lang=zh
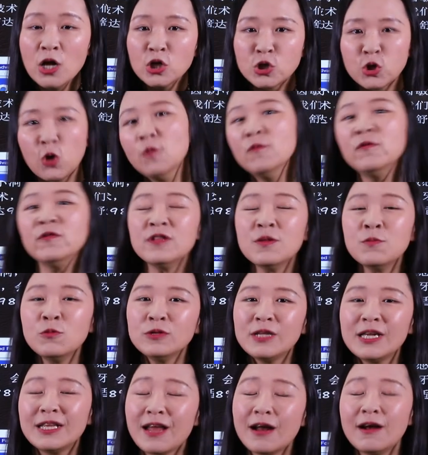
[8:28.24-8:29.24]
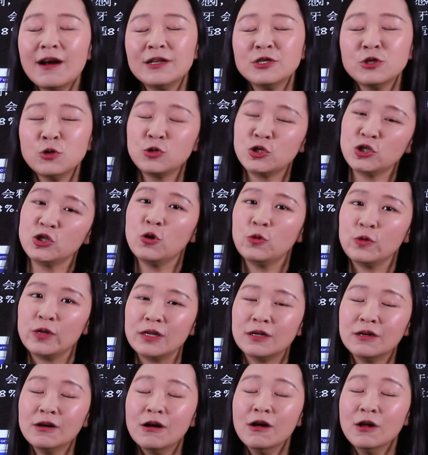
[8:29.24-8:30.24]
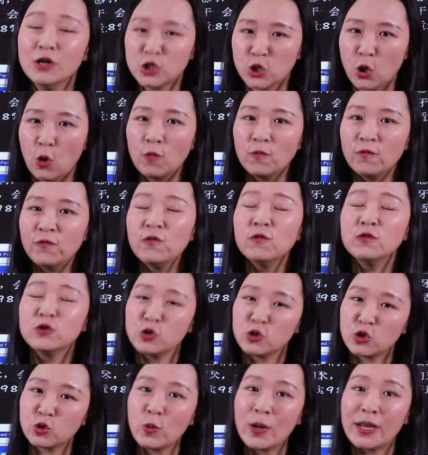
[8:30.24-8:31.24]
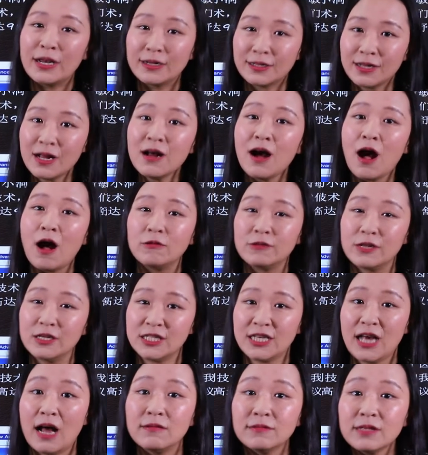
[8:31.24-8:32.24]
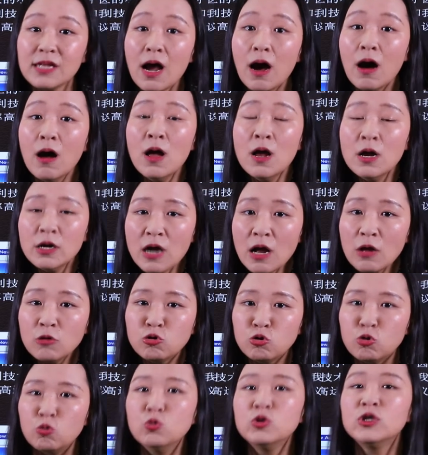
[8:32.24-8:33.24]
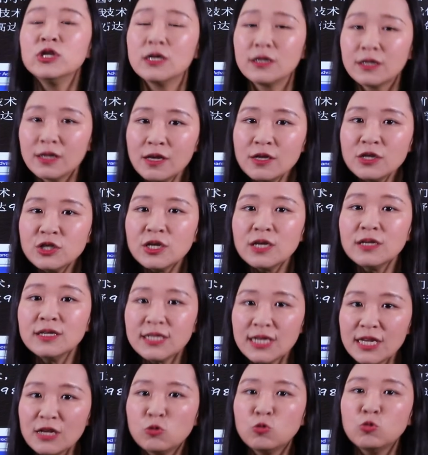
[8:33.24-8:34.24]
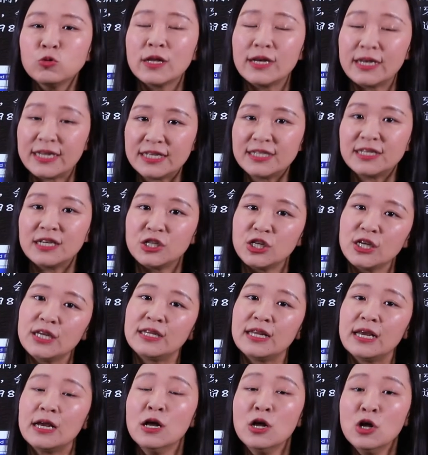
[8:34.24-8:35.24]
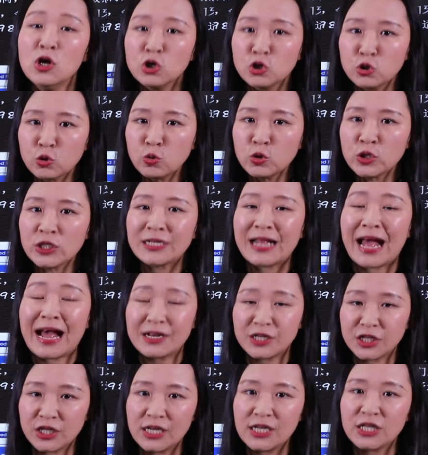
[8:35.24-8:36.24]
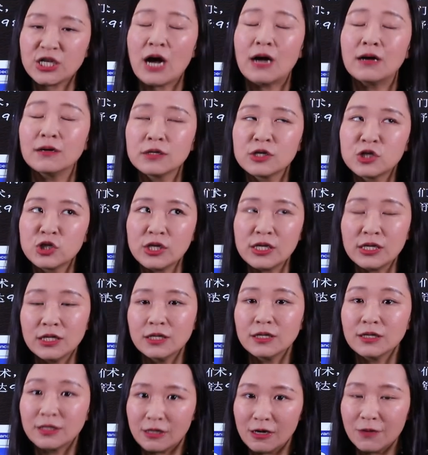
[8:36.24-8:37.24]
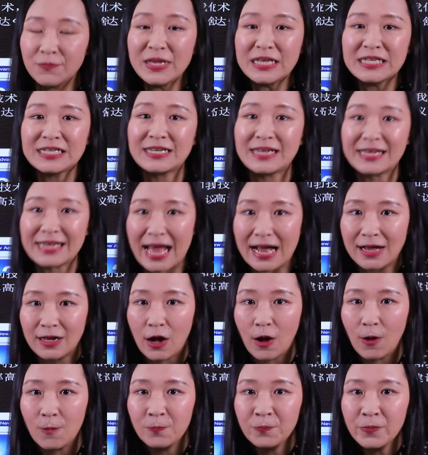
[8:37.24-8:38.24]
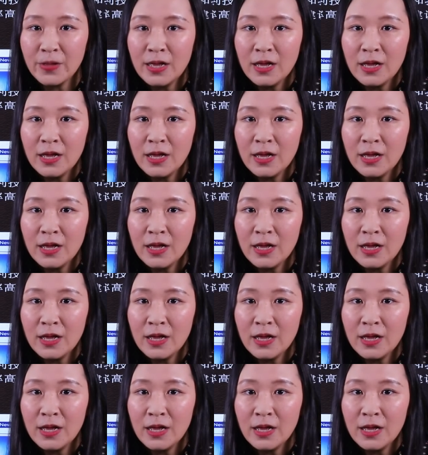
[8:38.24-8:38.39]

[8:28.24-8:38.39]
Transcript: 重复的目的当然就只有一个，重复就是为了更好的强调，让读者根深蒂固的理解。这一点，舒适达是一场是一个革命性的牙膏，